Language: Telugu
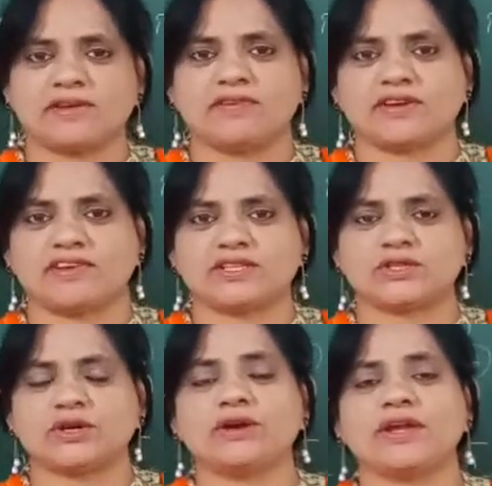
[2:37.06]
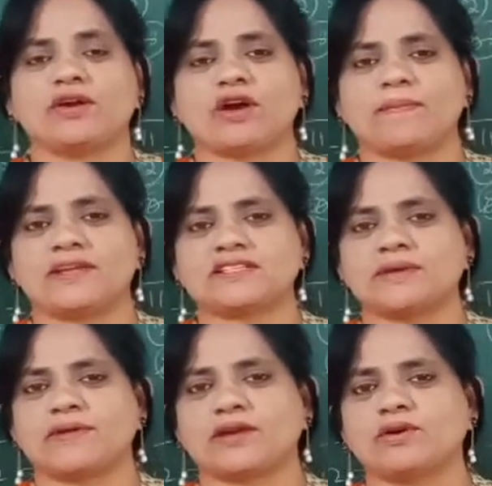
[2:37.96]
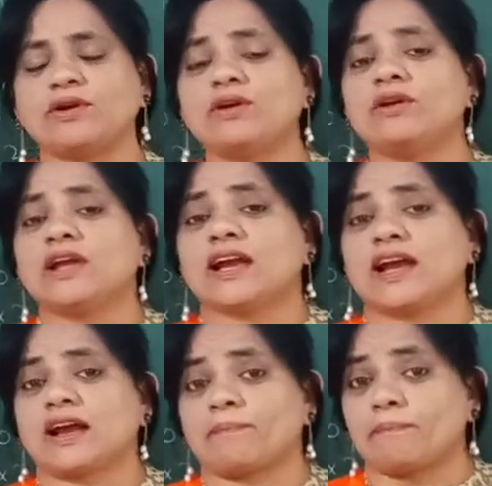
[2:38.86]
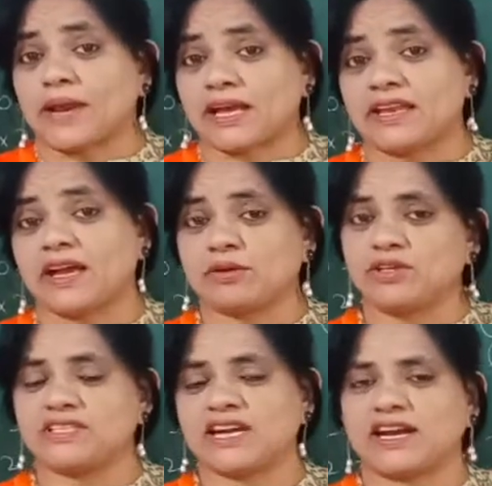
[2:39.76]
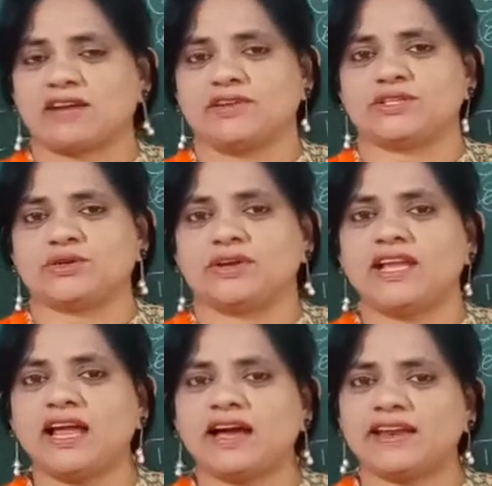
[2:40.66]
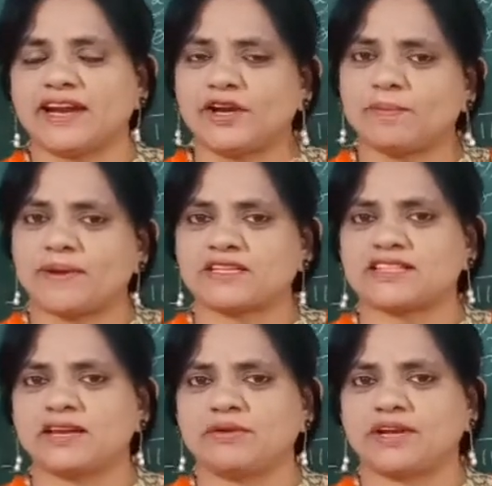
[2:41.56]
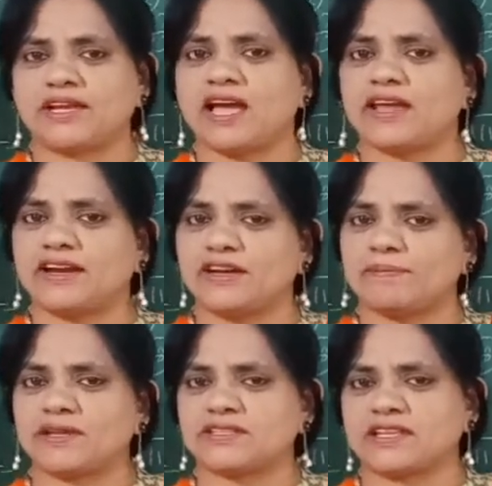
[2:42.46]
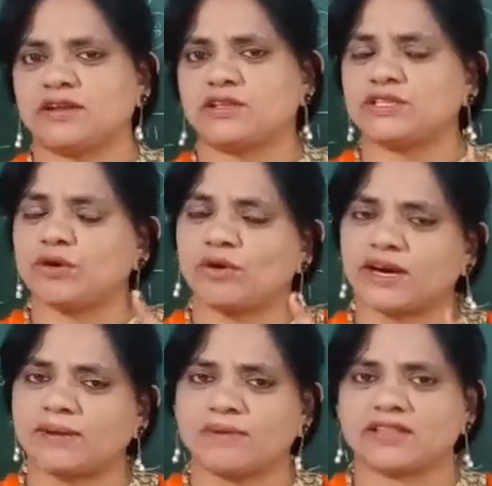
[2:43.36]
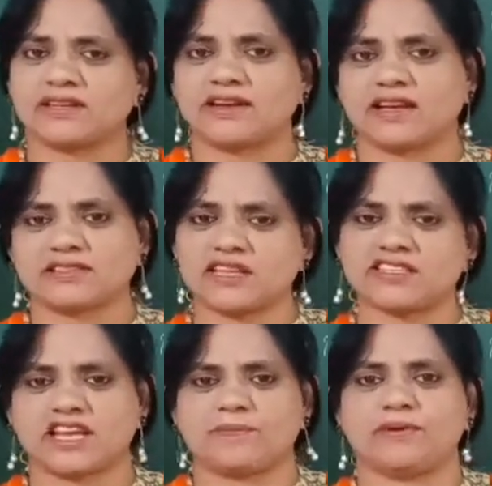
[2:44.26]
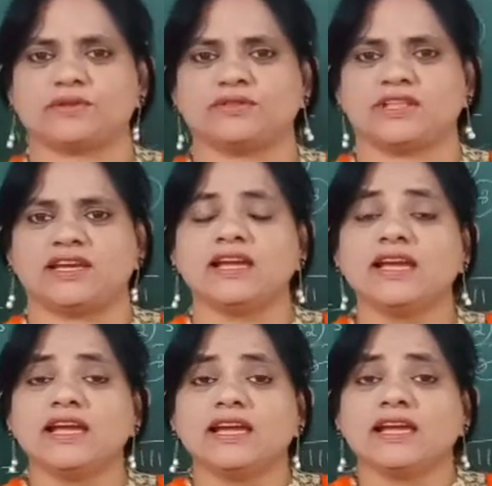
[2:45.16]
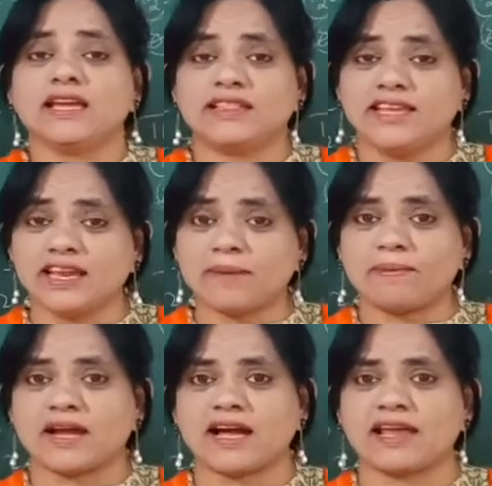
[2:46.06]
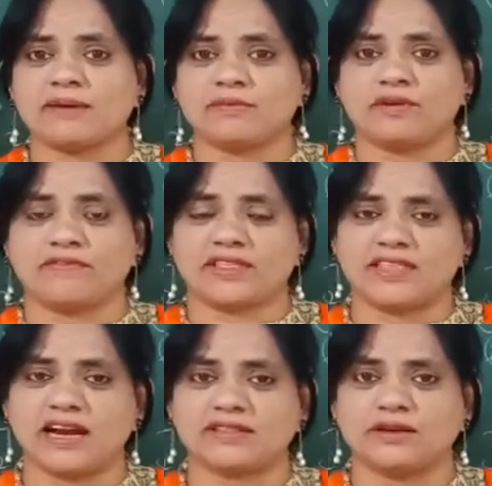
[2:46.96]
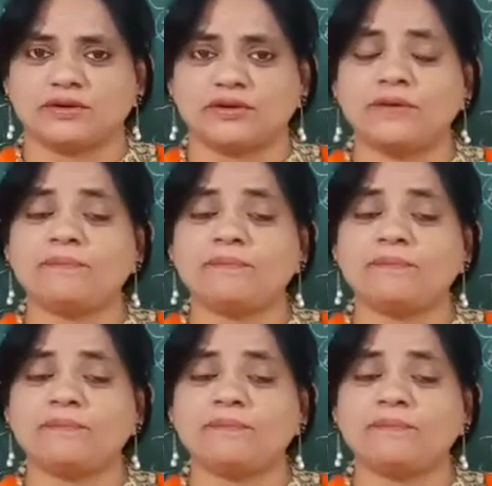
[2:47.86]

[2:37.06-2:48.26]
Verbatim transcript: ఇవ్వవచ్చు ఇంకో ప్రశ్న మనకు ప్రక్రియ గురించి అడగవచ్చు ఇలా రెండు ప్రశ్నలు ఉంటాయి ఆ రెండు ప్రశ్నల్లోంచి ఒకటి మాత్రం రాస్తే సరిపోతుంది దీని ప్రకారము విద్యార్థులు